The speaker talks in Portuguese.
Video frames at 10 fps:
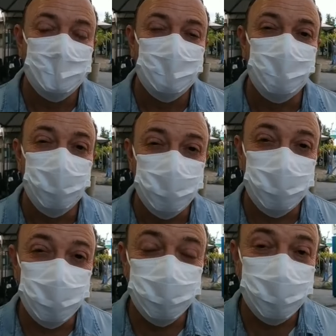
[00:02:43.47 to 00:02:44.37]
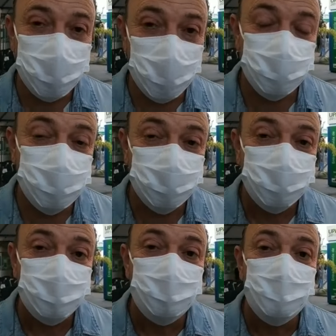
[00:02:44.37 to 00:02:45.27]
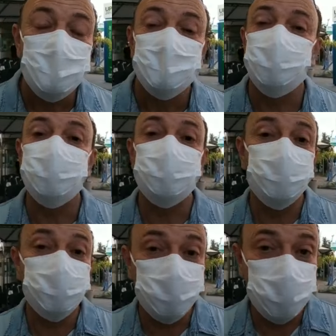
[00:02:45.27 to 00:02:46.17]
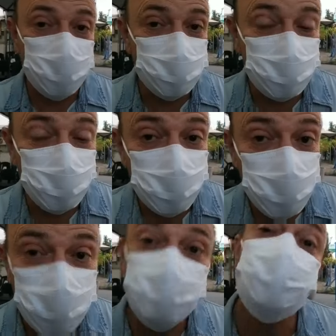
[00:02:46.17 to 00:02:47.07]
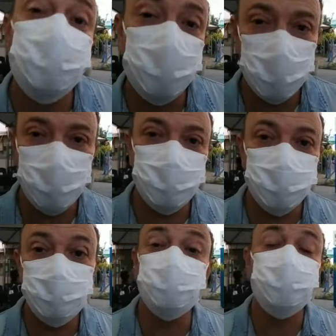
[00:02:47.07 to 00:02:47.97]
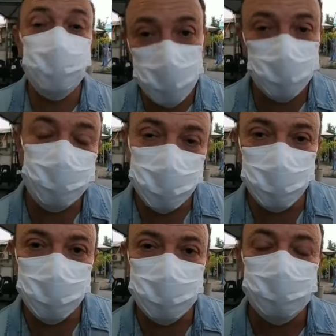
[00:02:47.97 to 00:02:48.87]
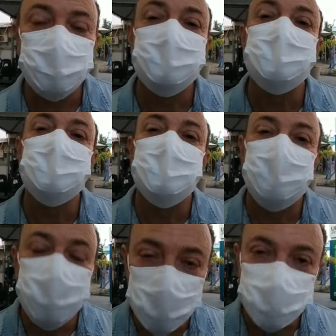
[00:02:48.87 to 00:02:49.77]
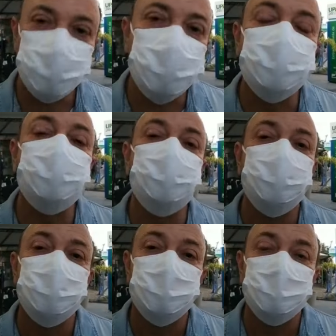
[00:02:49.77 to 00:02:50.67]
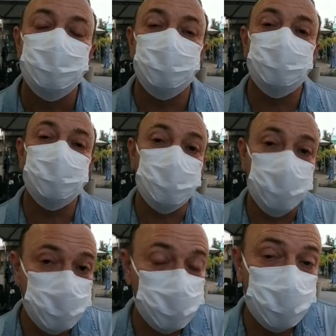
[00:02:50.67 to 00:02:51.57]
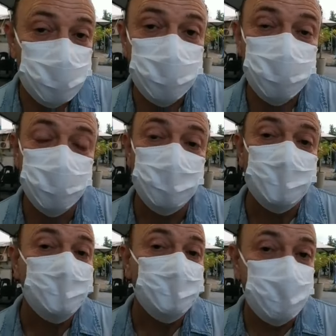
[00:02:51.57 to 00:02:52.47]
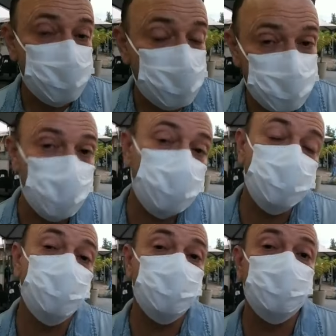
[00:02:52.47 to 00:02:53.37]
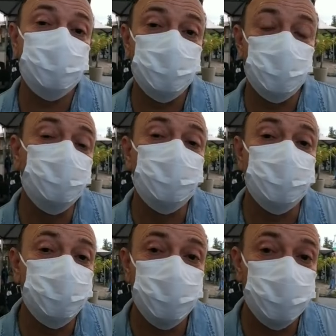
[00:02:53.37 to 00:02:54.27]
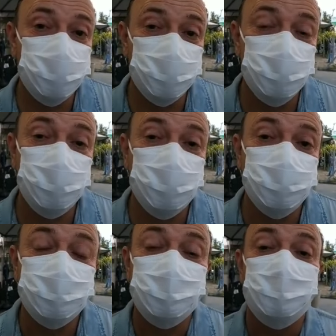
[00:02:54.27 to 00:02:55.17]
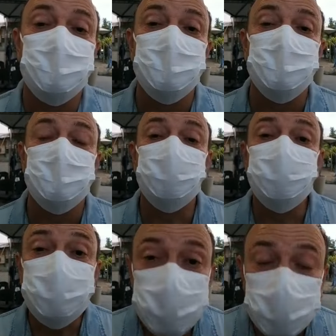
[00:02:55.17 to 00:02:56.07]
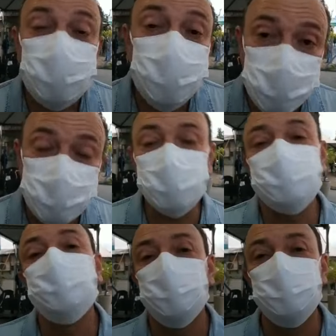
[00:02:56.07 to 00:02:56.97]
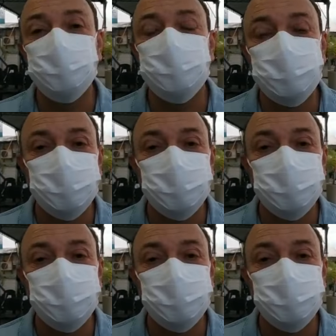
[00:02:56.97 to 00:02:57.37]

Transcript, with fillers: o pronto-socorro do Melhado. Já estamos operando com 21 leitos de um dia para o outro e mesmo assim nós estamos aqui, nesse exato momento, na UPA da Vila Xavier, com 13 pacientes